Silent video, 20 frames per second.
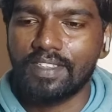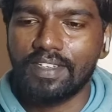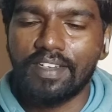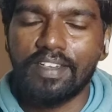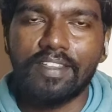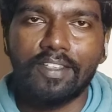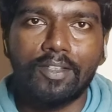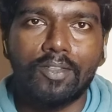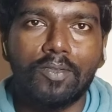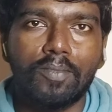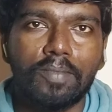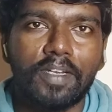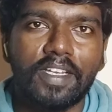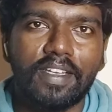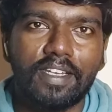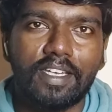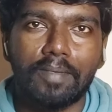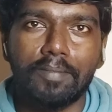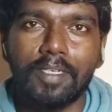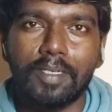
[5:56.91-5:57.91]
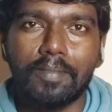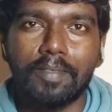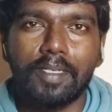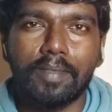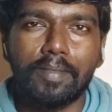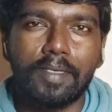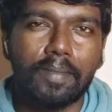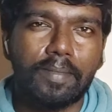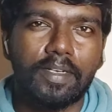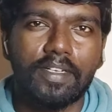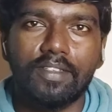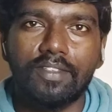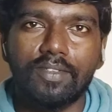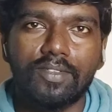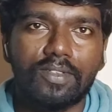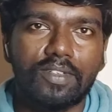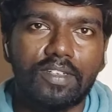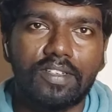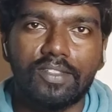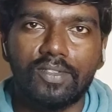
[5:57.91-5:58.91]
என்னது துப்பாக்கி டப்ப டப்ப டப்ப
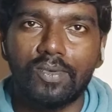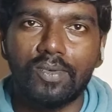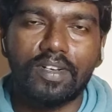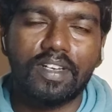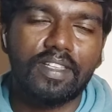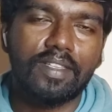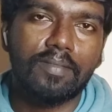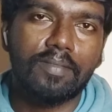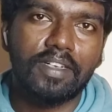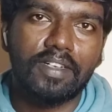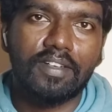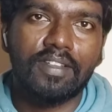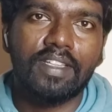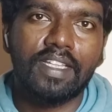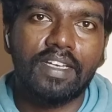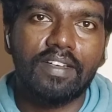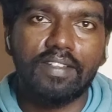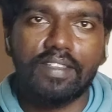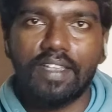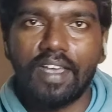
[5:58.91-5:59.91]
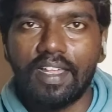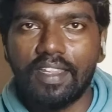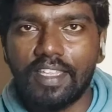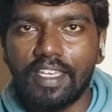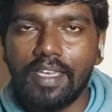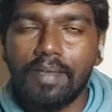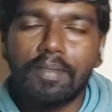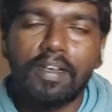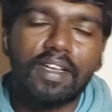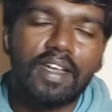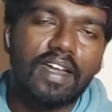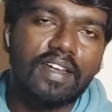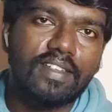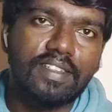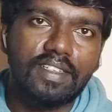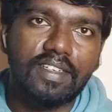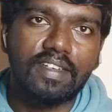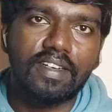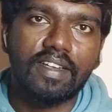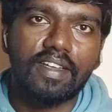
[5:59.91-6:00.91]
டப்பன்னு சுடுறது மட்டும்தான் வந்து அதிகமாக
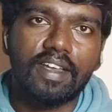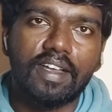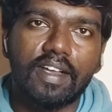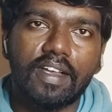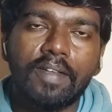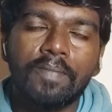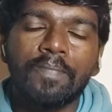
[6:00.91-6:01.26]
காமிச்சிட்டு இருக்காங்க